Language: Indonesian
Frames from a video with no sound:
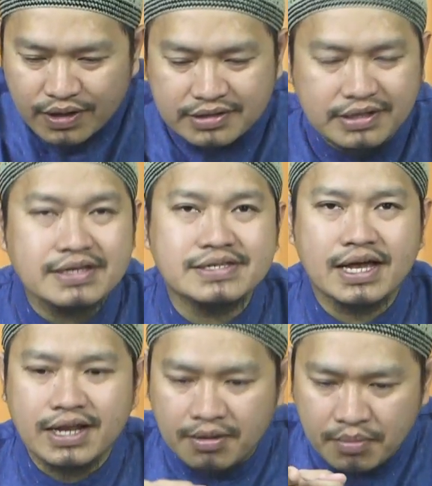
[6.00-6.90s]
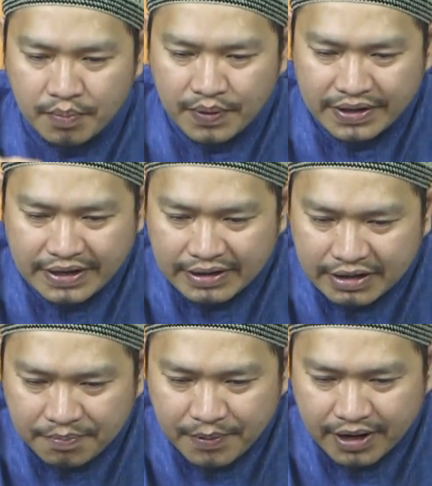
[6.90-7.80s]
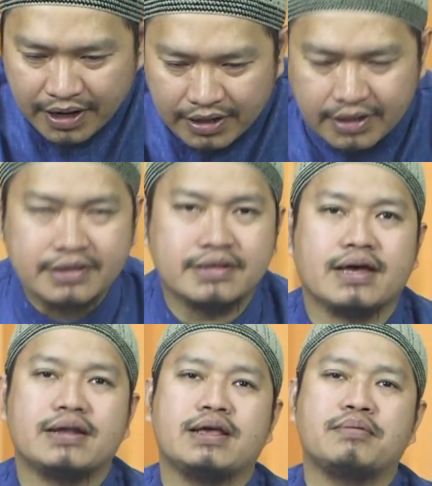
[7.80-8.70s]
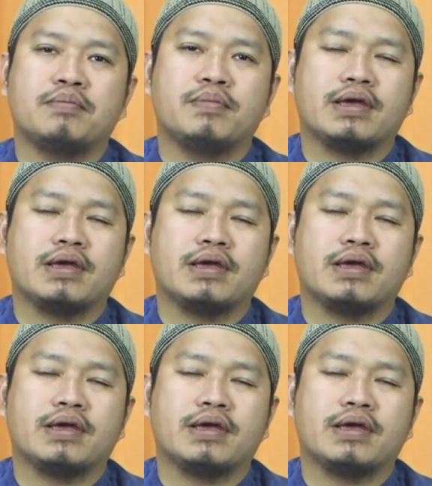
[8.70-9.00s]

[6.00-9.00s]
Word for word: idaktasa dan memberikannya pakaian ketika dia